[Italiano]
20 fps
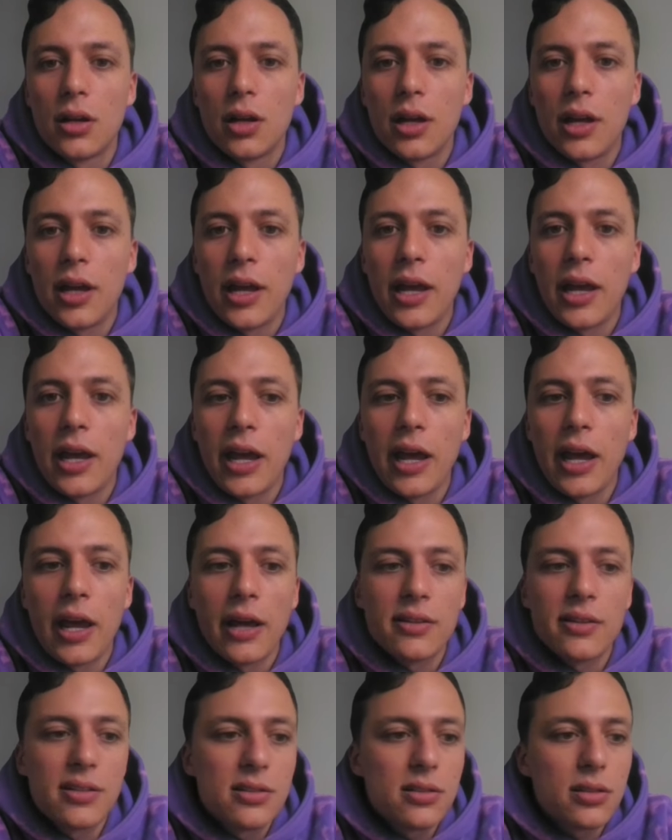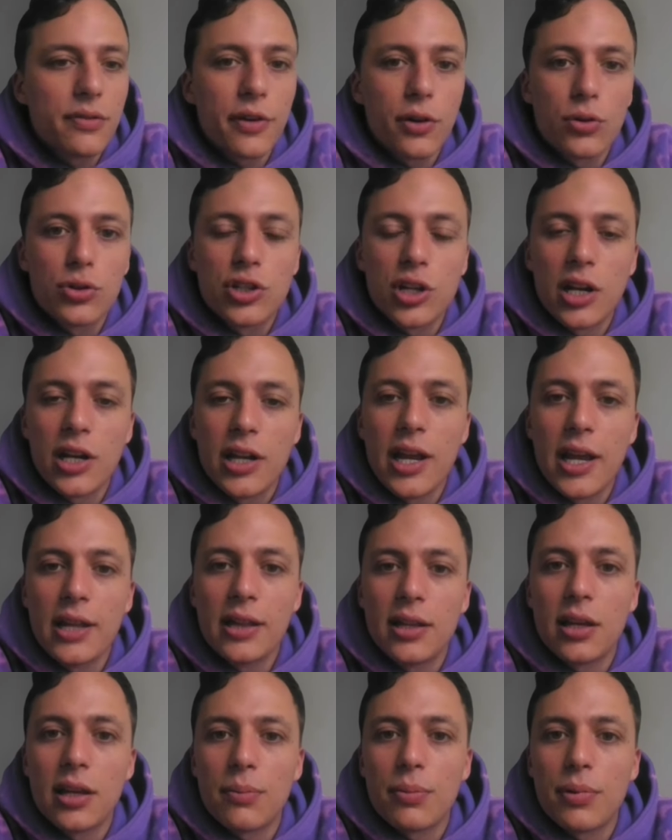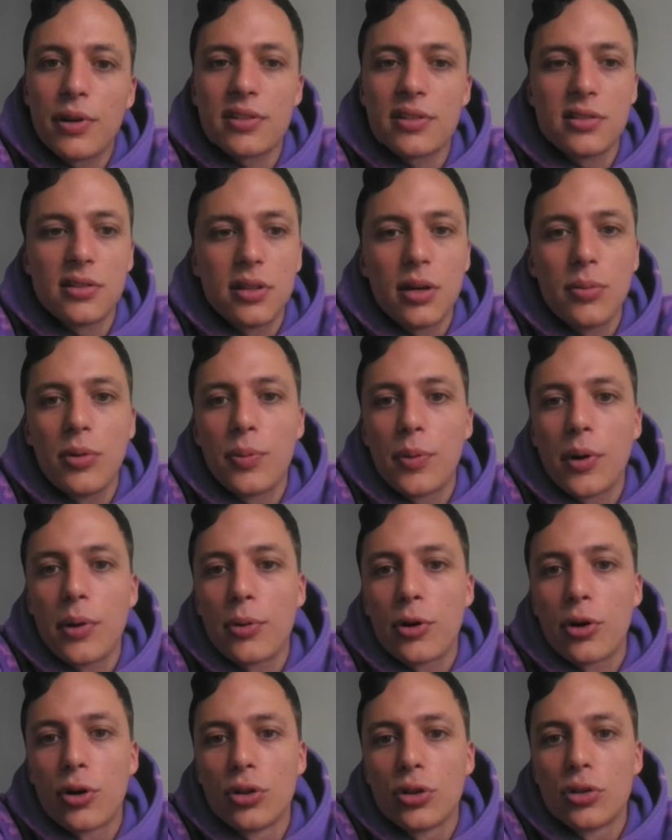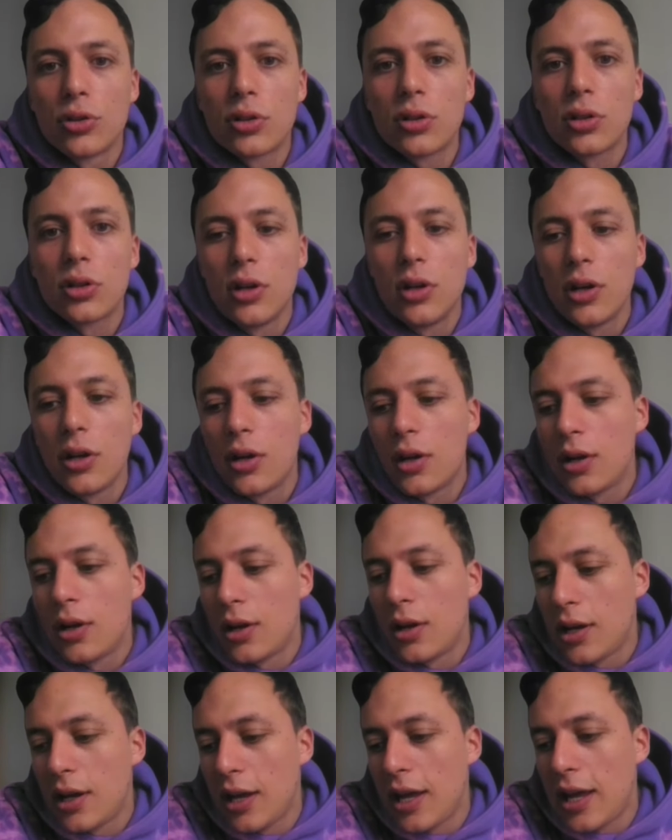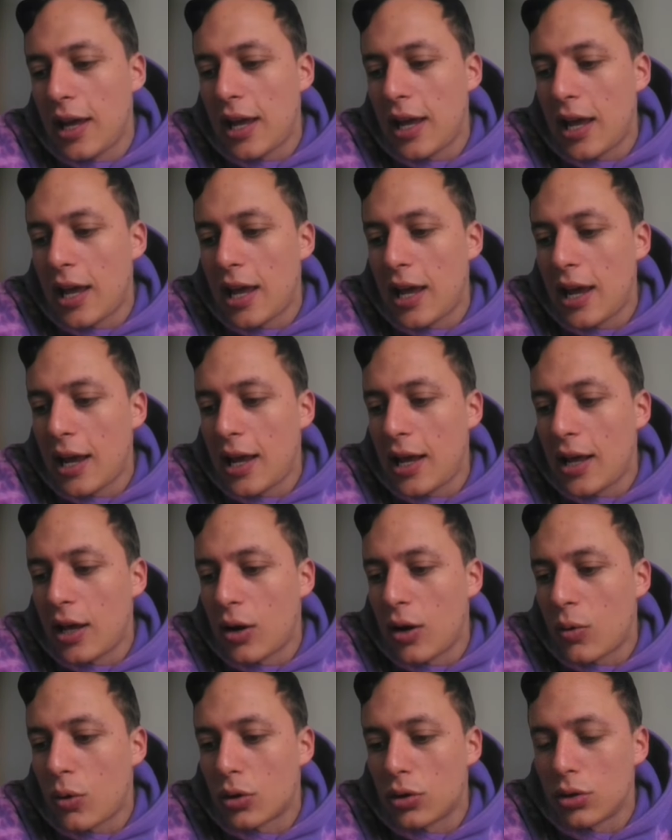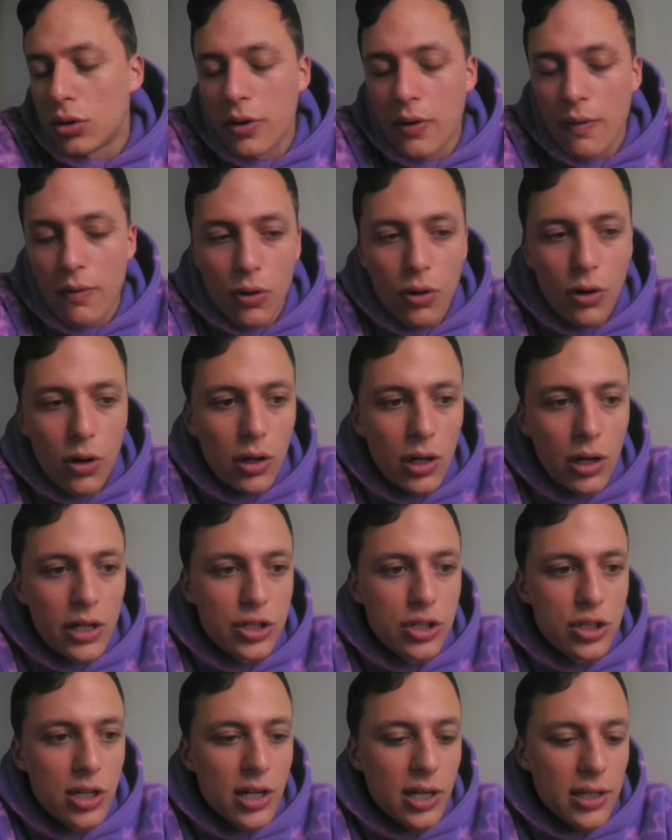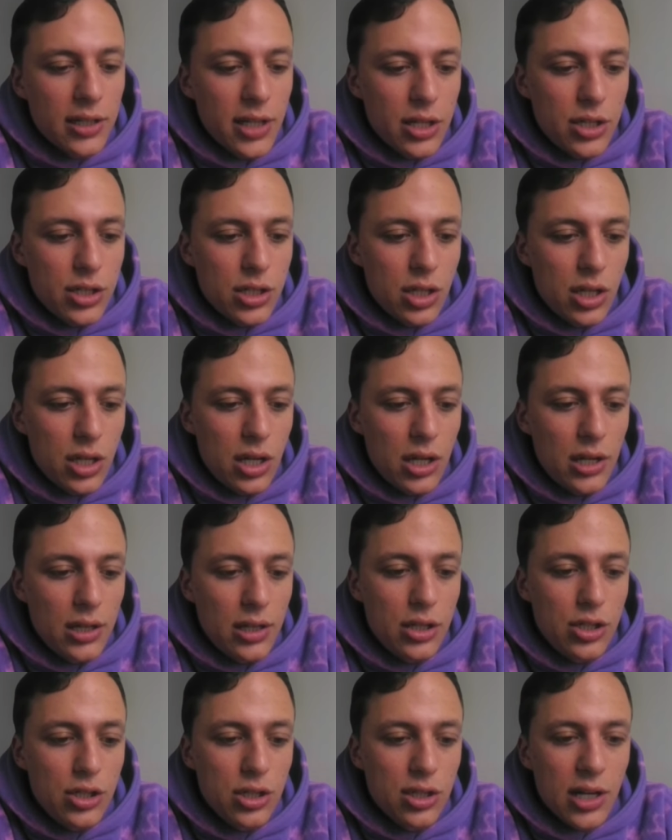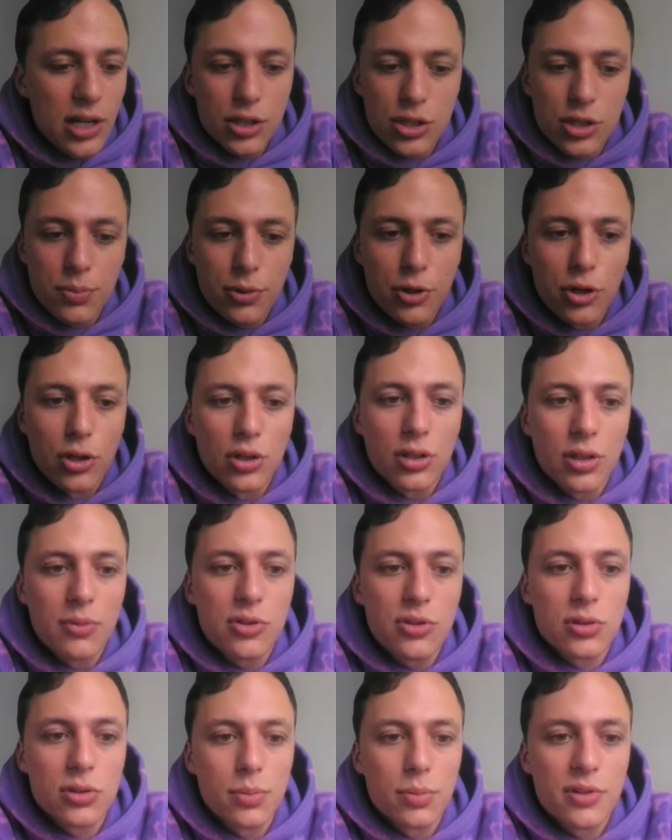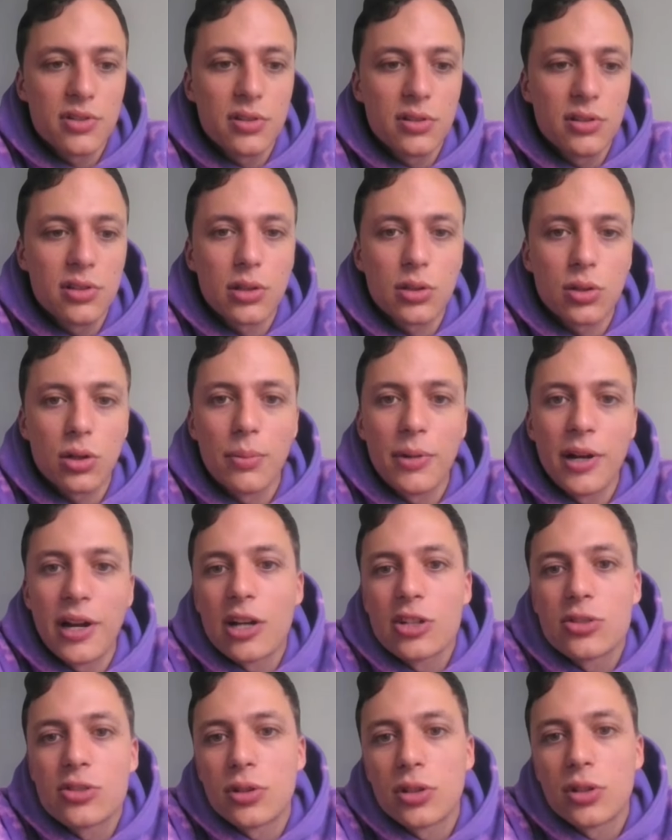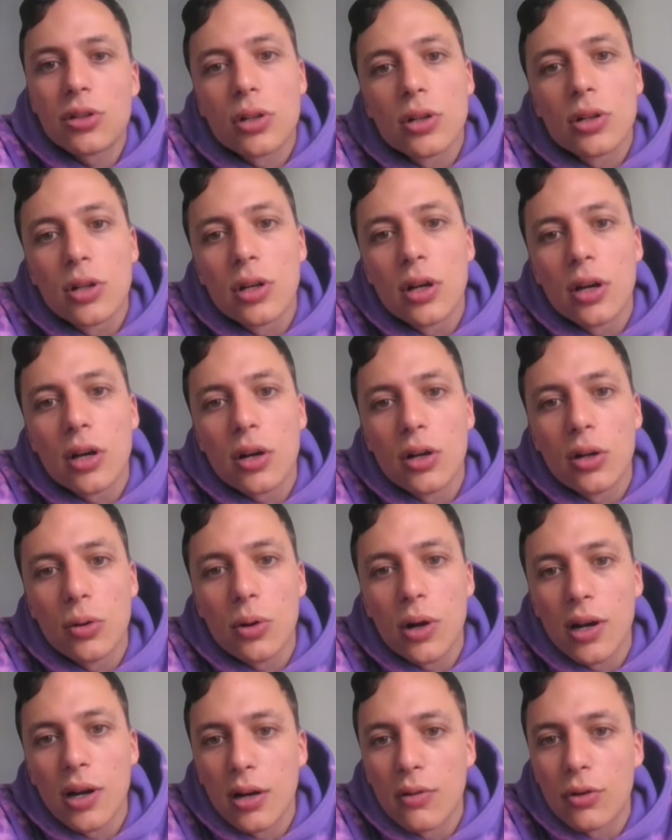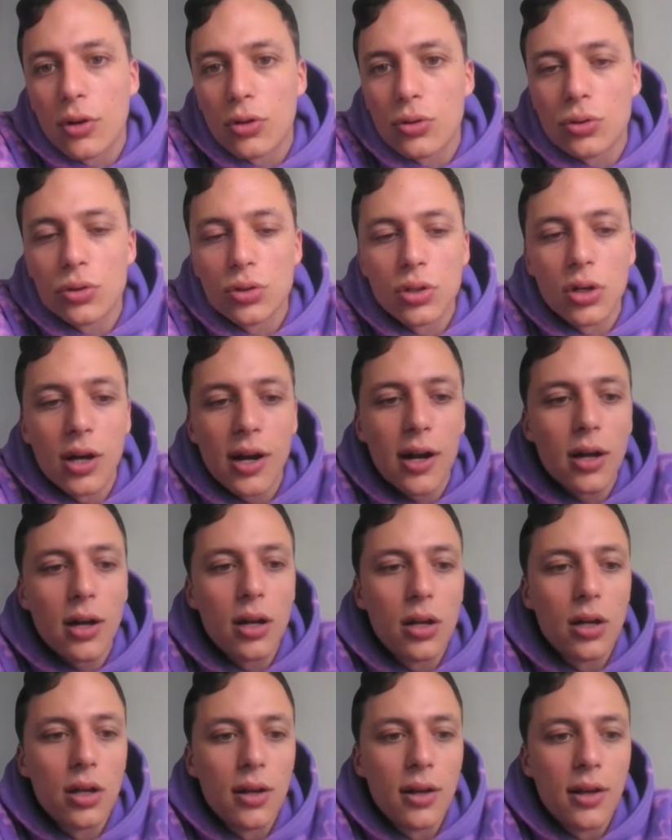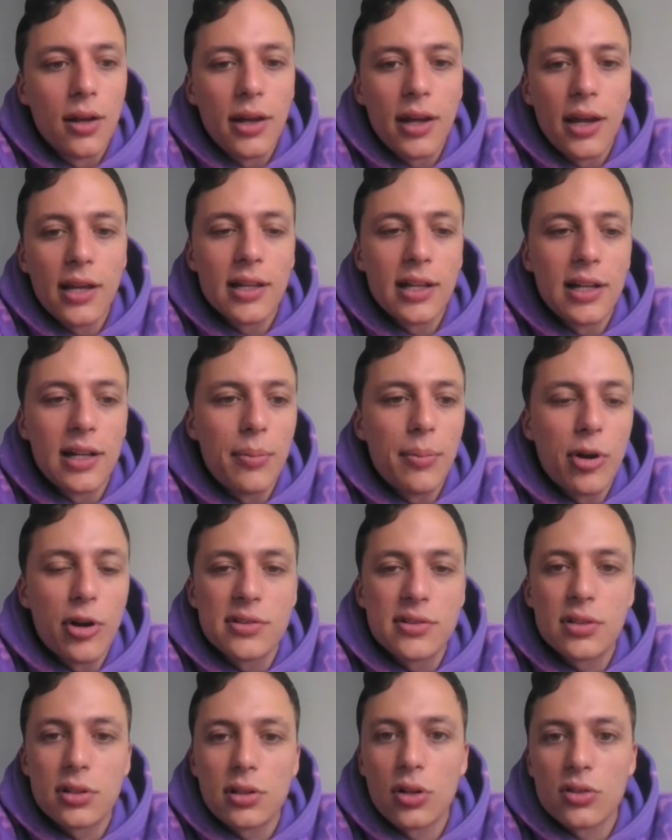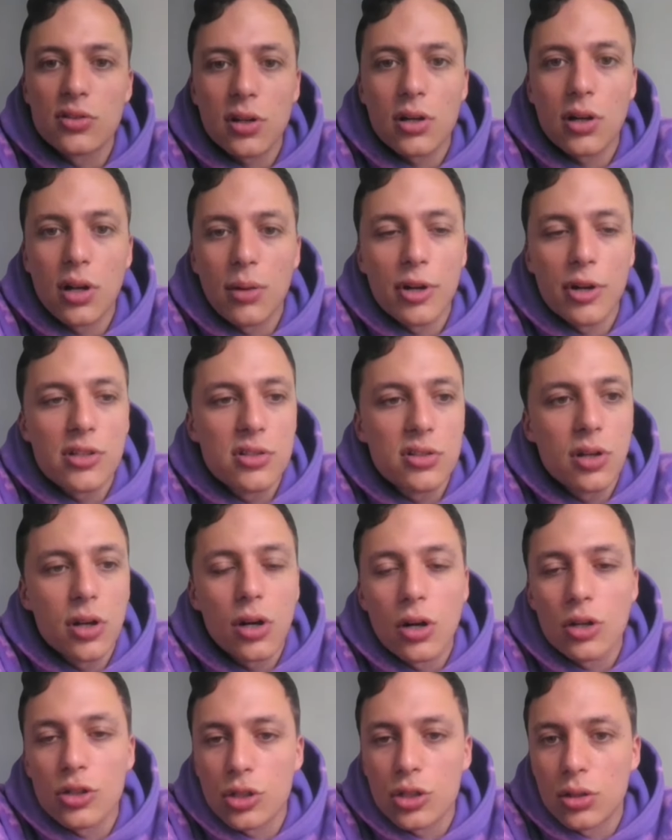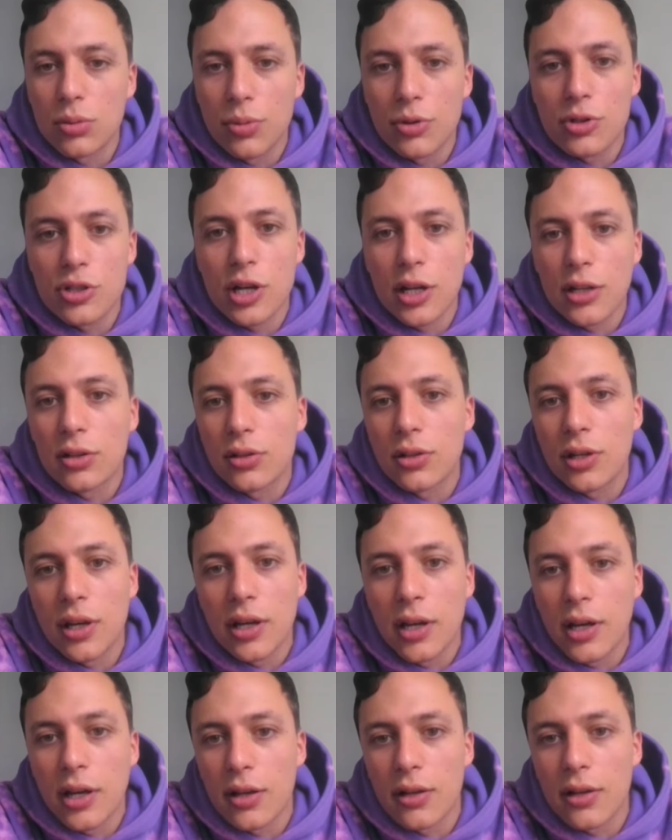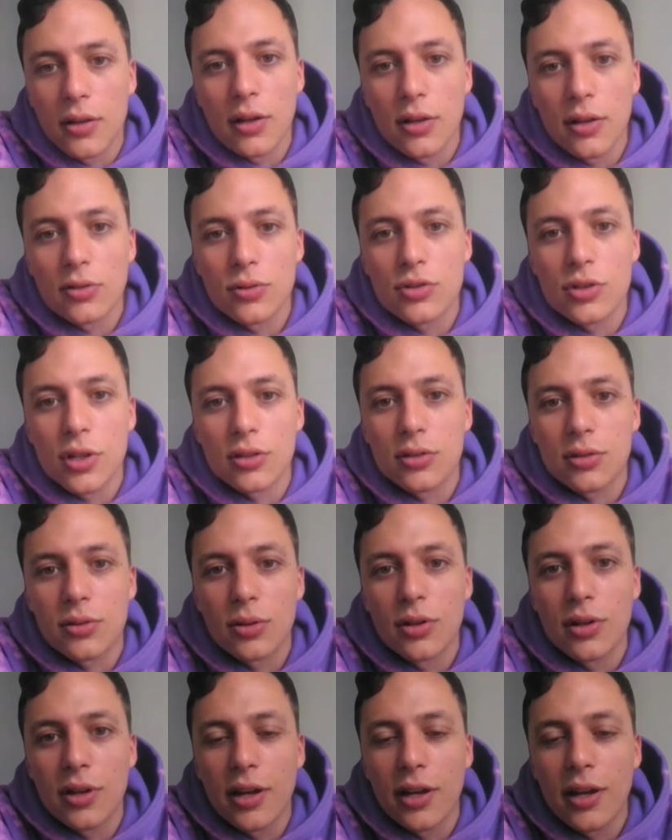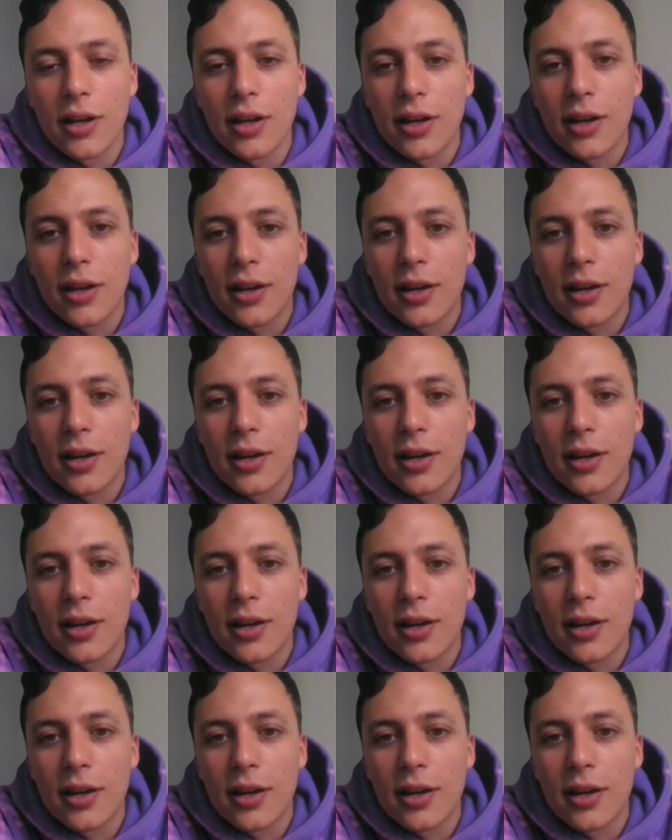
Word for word: e senza far uscire niente per sentirmi poi pronto e quando avevo all'incirca 10, 10 tracce pronte mi sono presentato al management con, con il quale lavoro tuttora e da lì abbiamo iniziato la nostra collaborazione, ho lanciato il progetto e è successo quello che